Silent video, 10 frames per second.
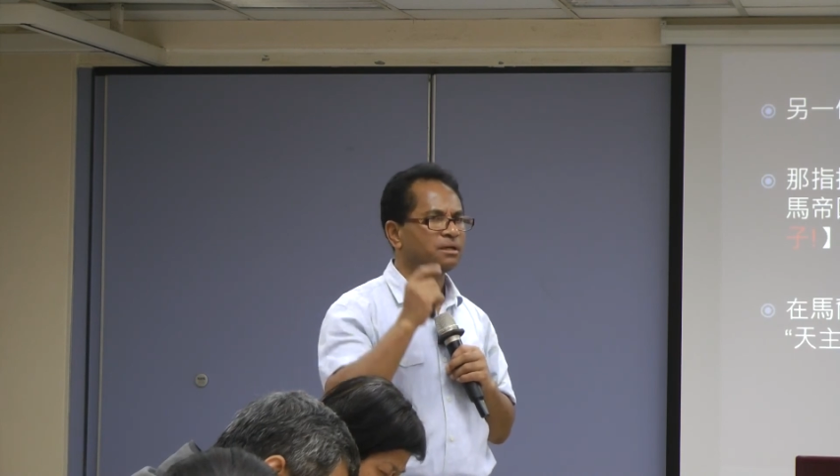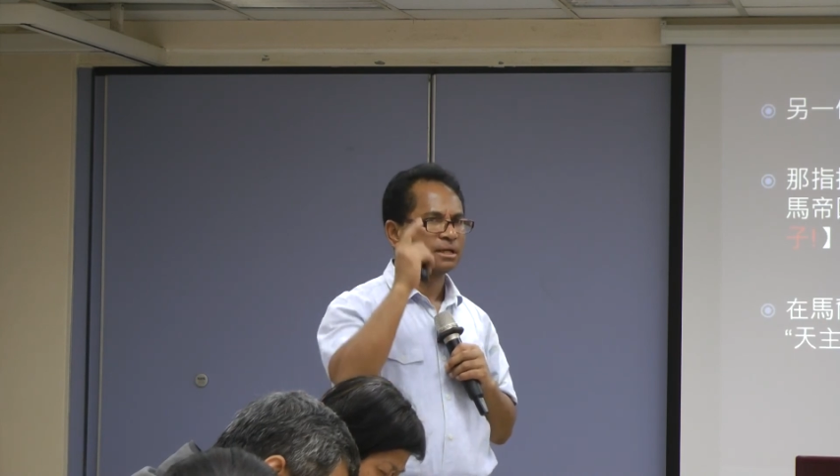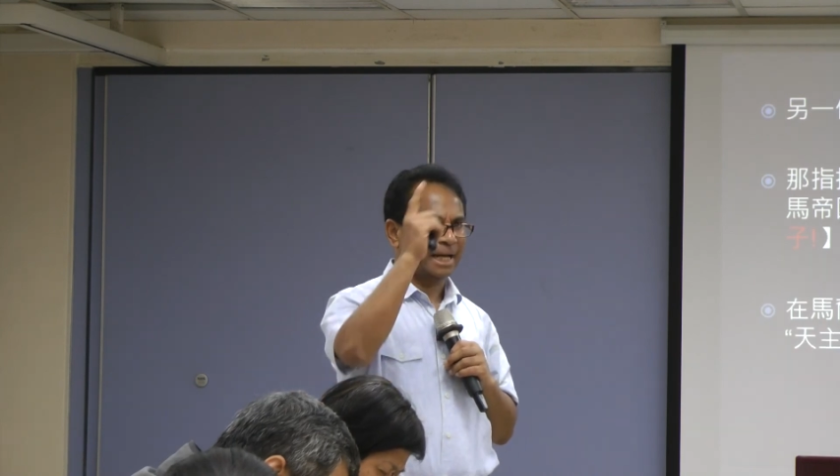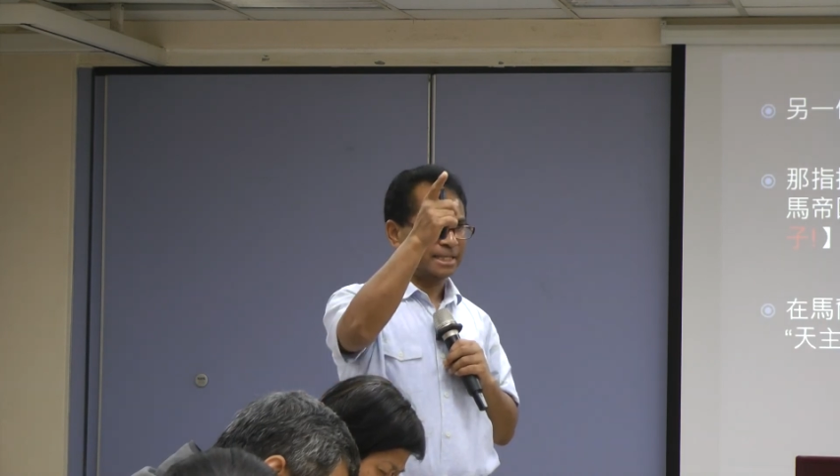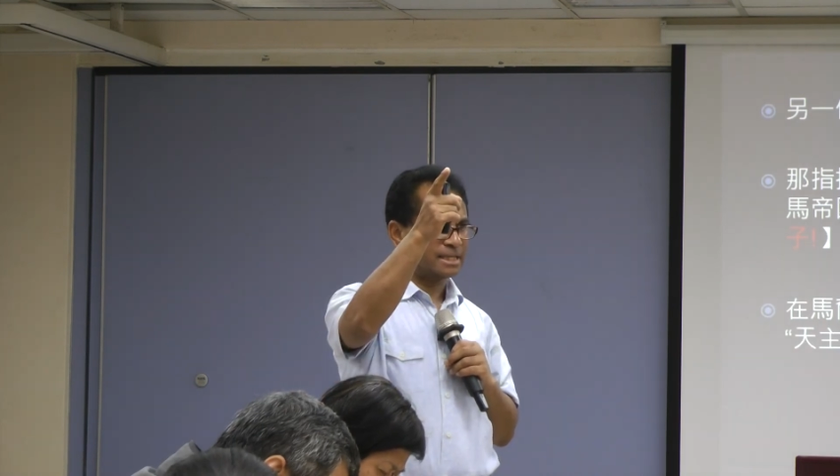
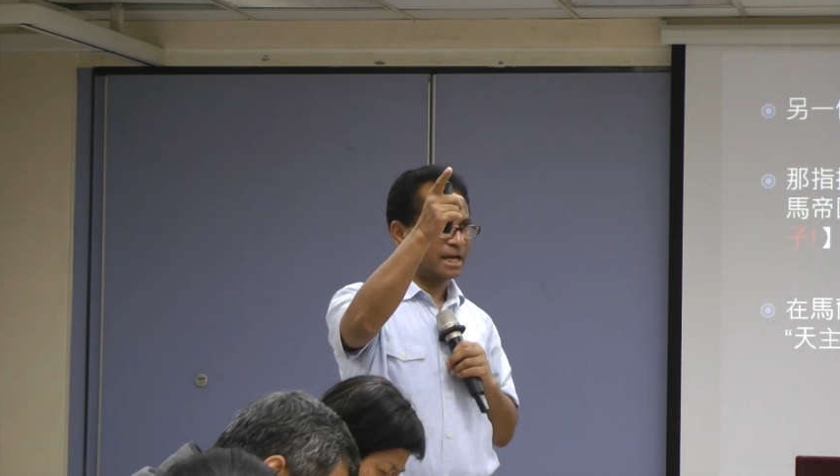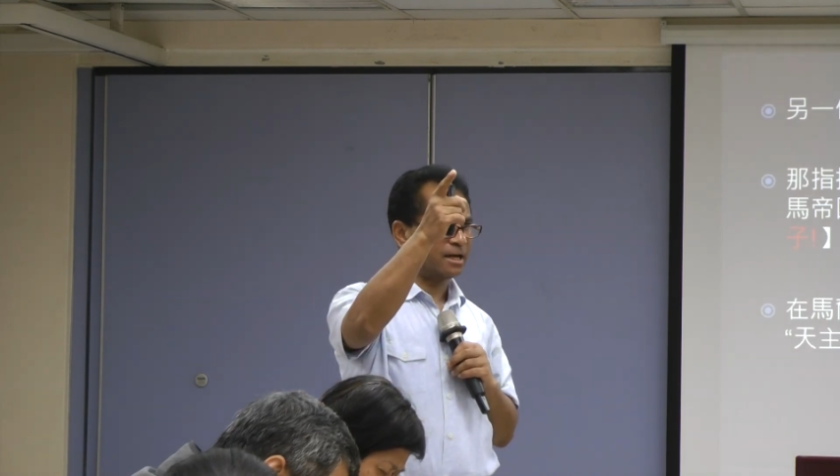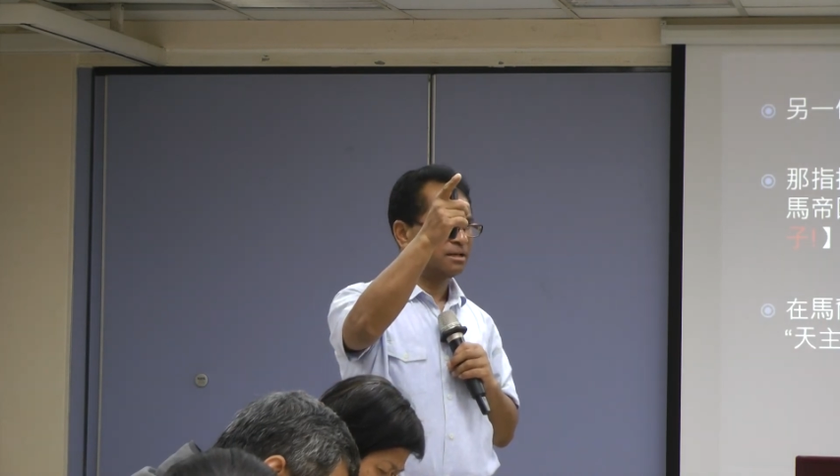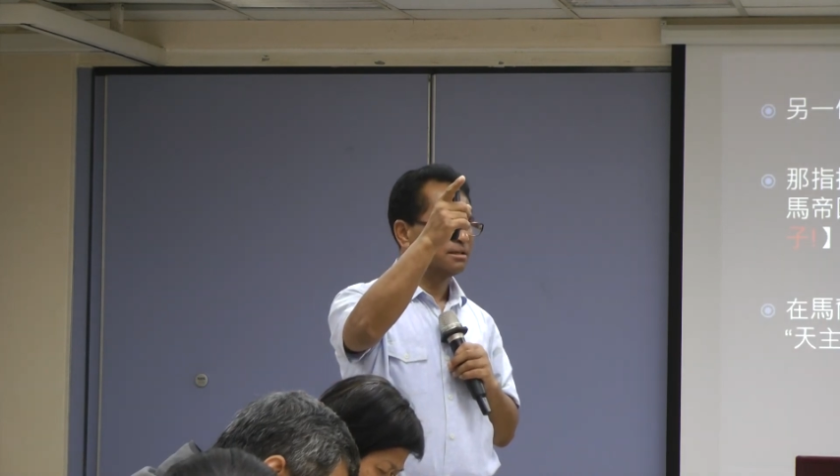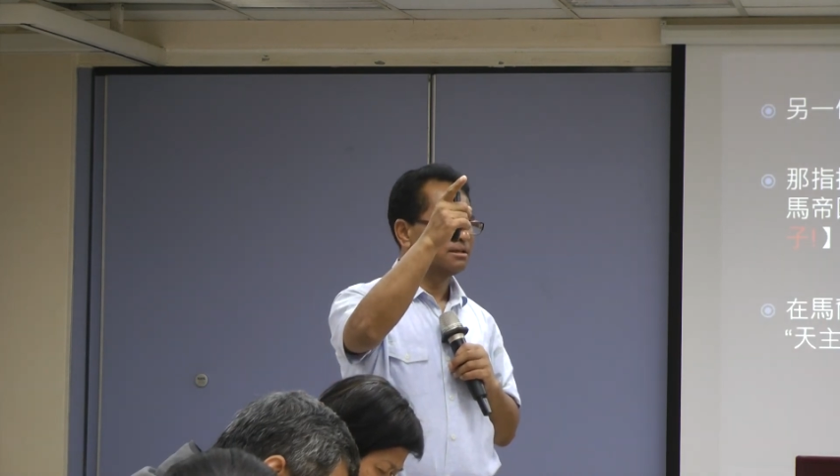凯撒，
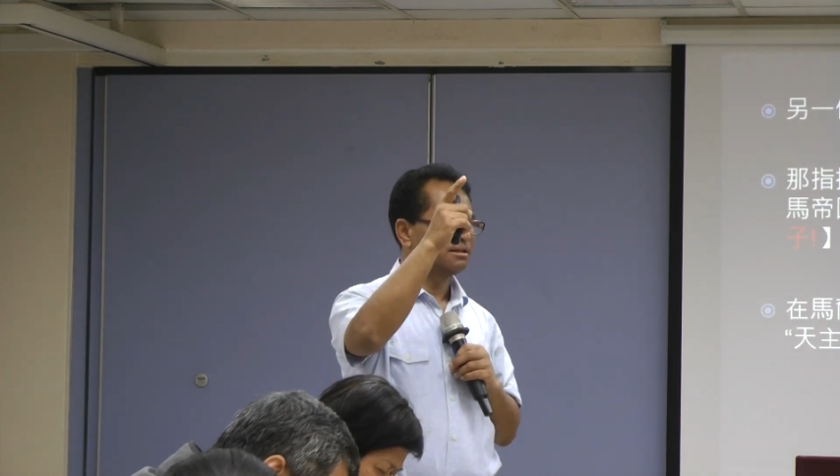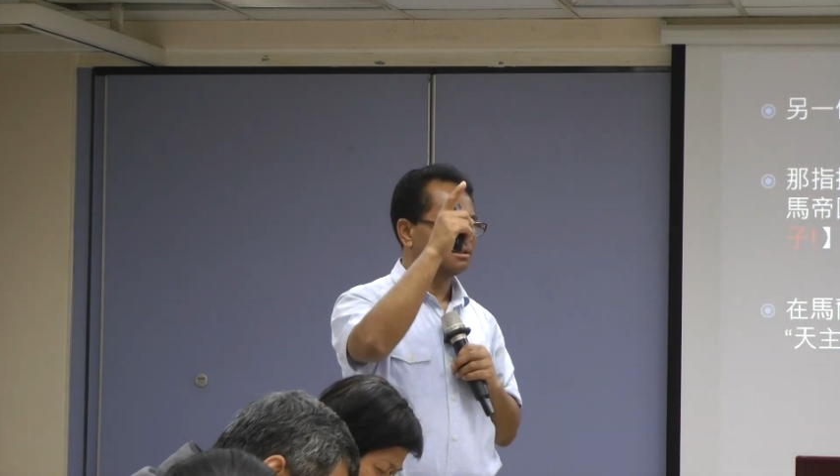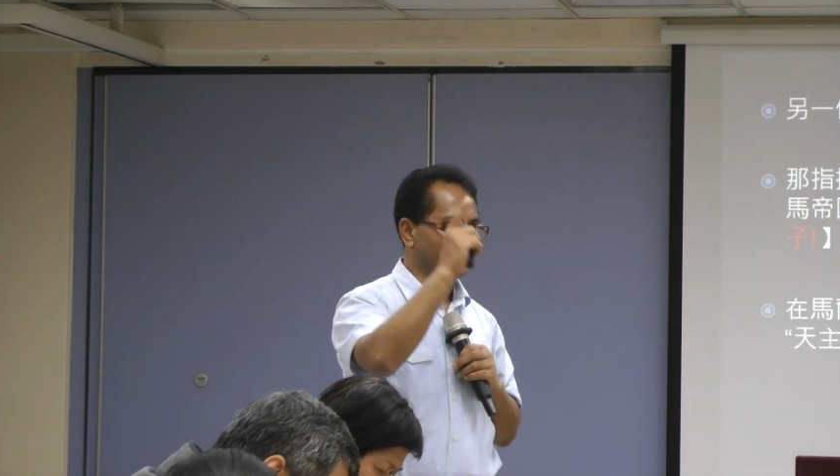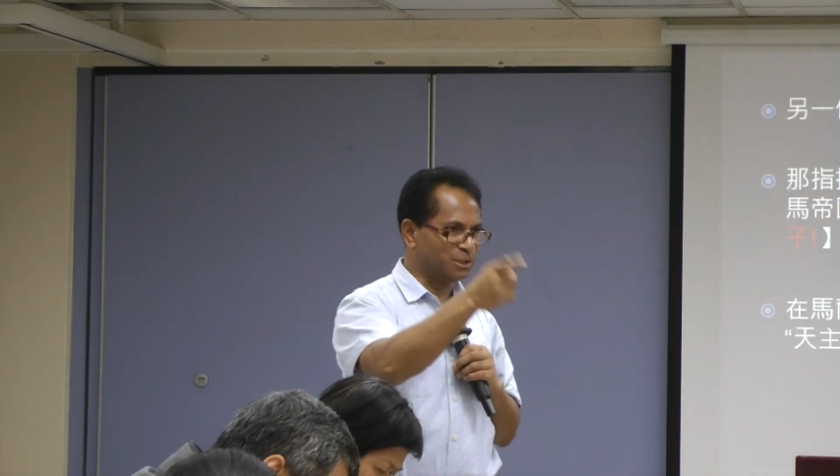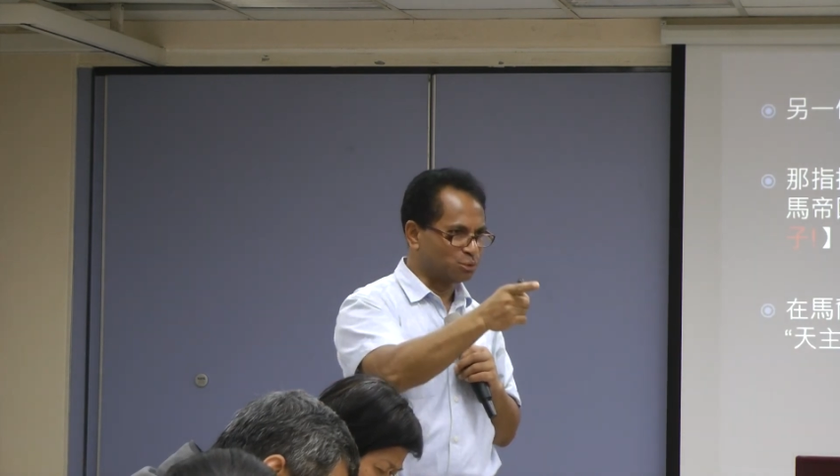
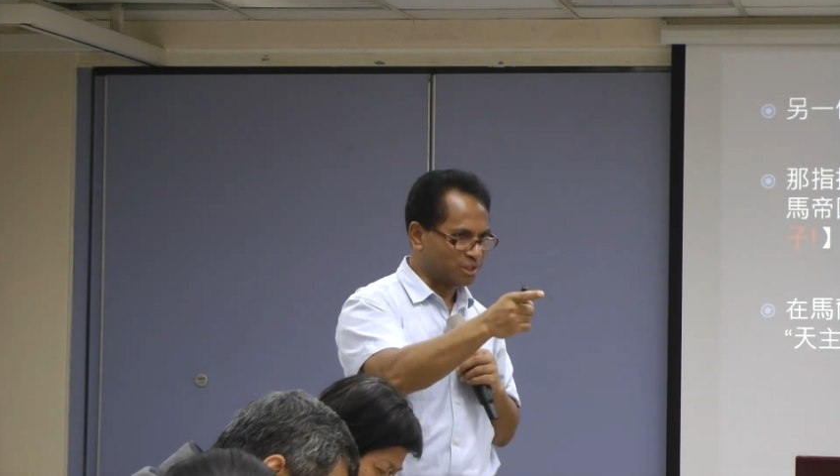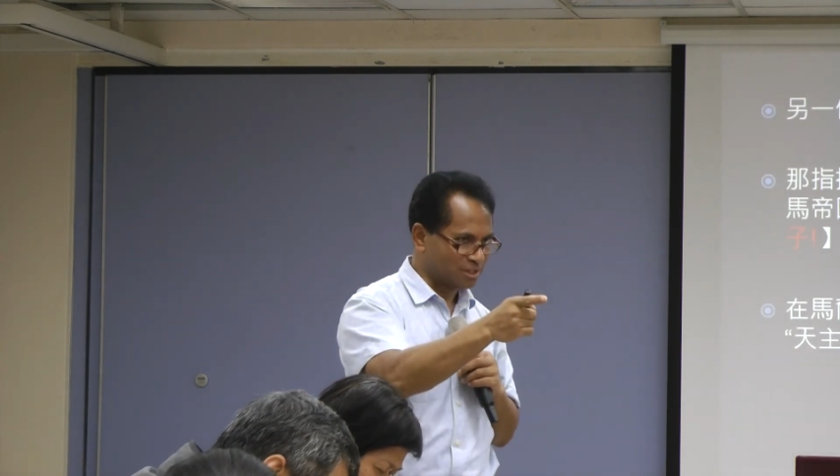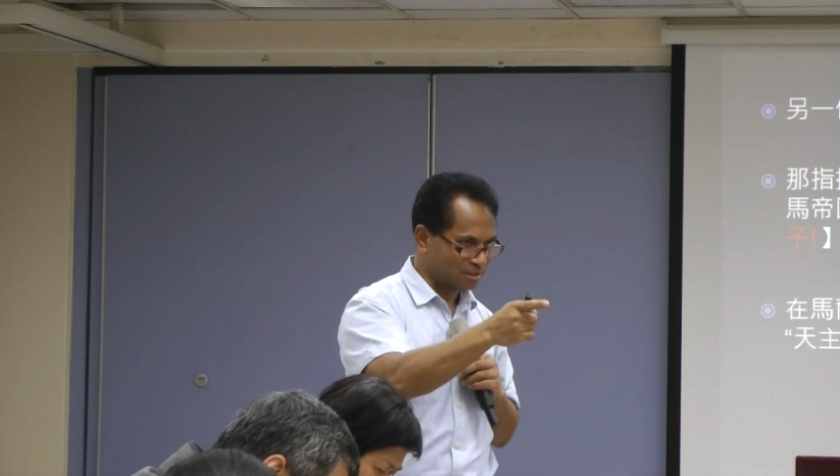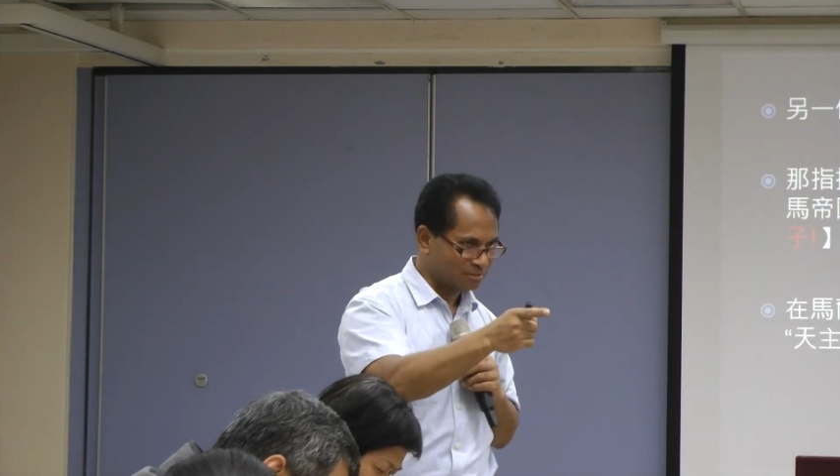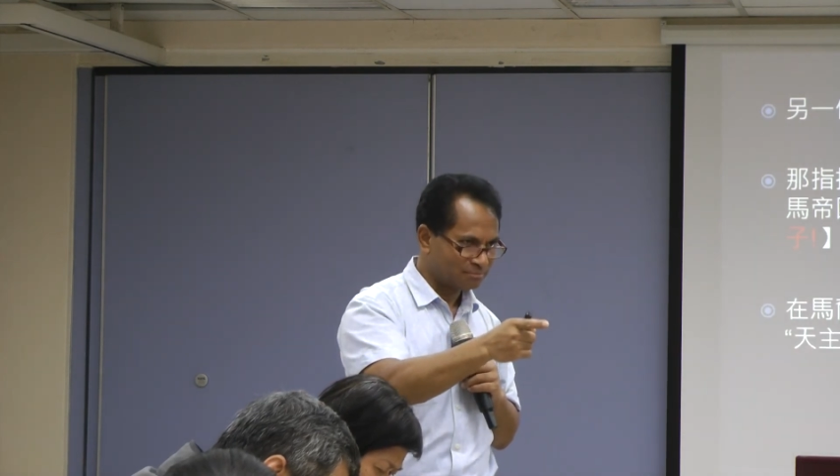天主
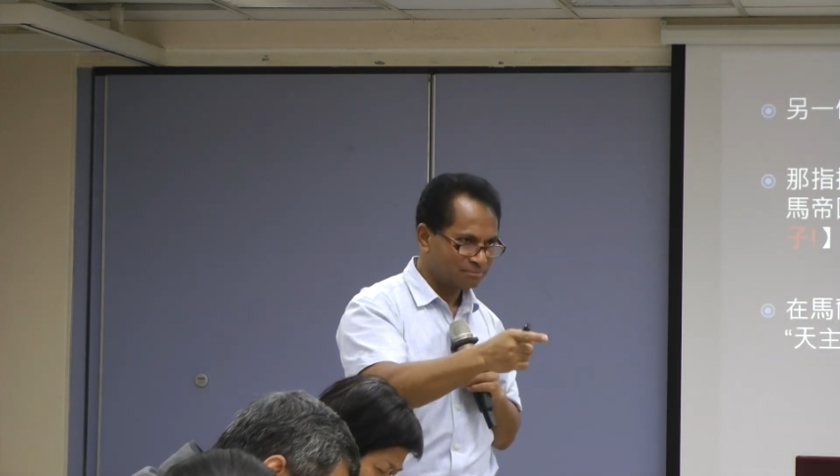子，